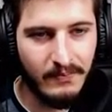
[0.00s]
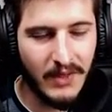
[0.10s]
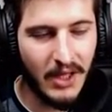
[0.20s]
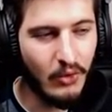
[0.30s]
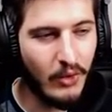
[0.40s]

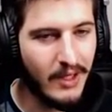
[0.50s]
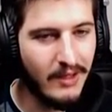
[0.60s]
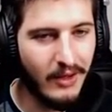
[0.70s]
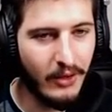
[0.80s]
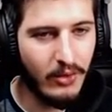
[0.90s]
un jour
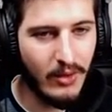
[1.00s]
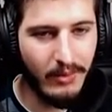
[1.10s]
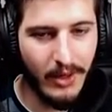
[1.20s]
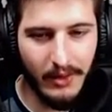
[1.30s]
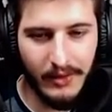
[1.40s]
14, je suis
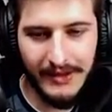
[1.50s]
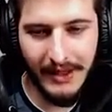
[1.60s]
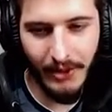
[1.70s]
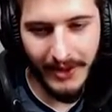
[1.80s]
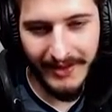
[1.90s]
jamais allé aussi
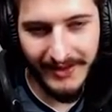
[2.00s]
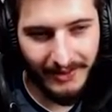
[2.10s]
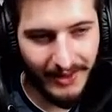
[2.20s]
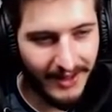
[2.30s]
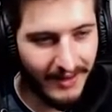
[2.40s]
loin, les amis.